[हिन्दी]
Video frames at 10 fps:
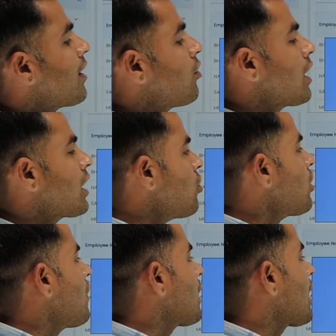लिखना होता है क्यों
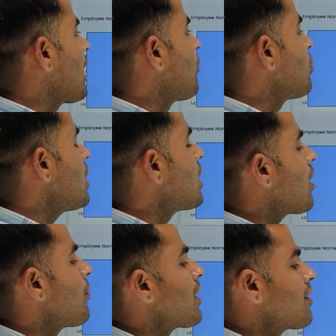रिवर्ट कर रहे हैं मुझे
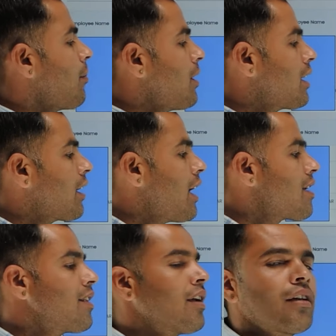इनकम टैक्स अपडेट करना
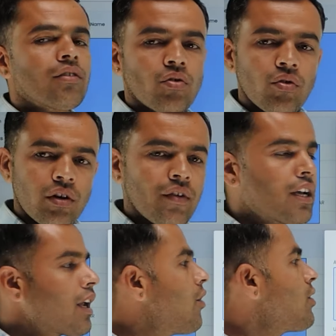इसलिए इसको
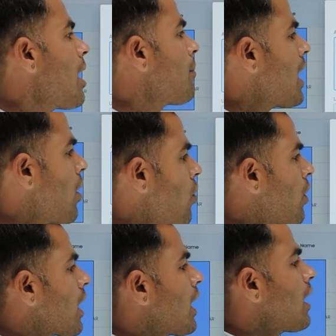रिवर्ट कर रहा हूं या आप यहाँ
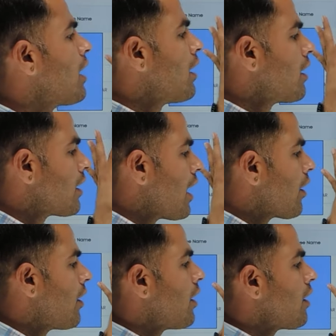ओके या
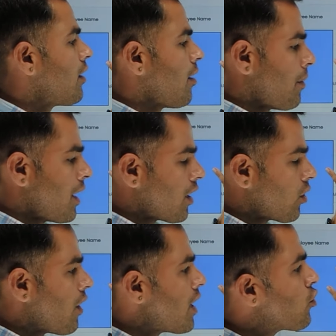अपडेट
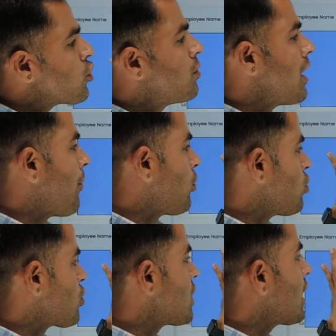रिक्वायर्ड कुछ भी आपको
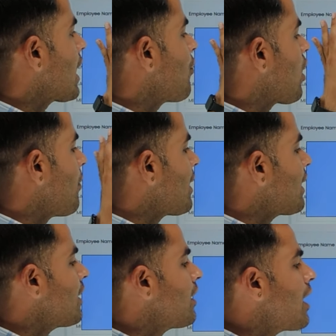जो ठीक लगे वो
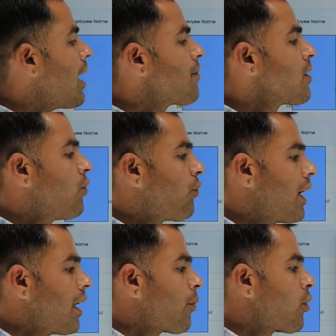कमेंट लिखिएगा
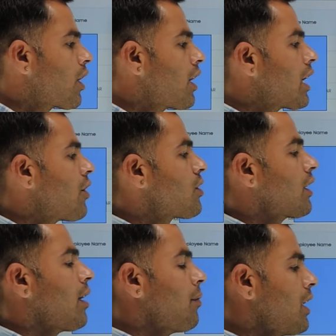फाइल अपलोड करने की
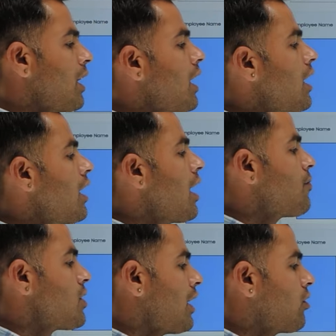आवश्यकता भी नहीं रहेगी
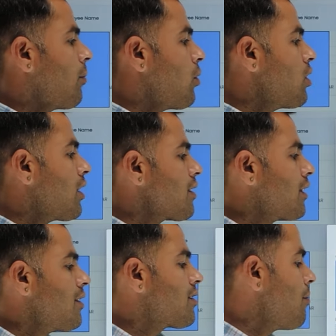आप चाहें तो अपलोड कर
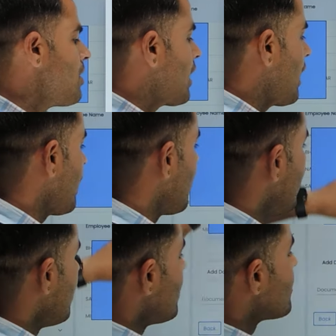सकते हैं सबमिट करेंगे
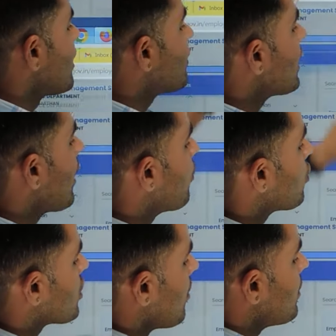जैसे ही आप
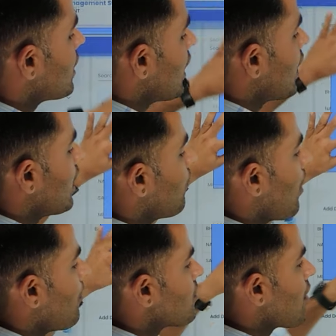लोग सबमिट करेंगे
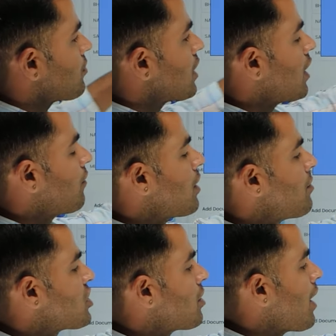वापस आपसे
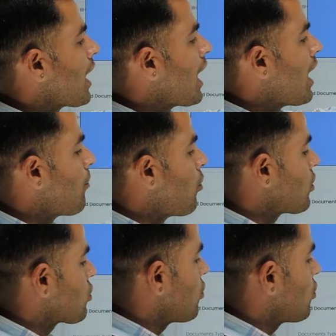कंफर्मेशन मांगेगा आप लोग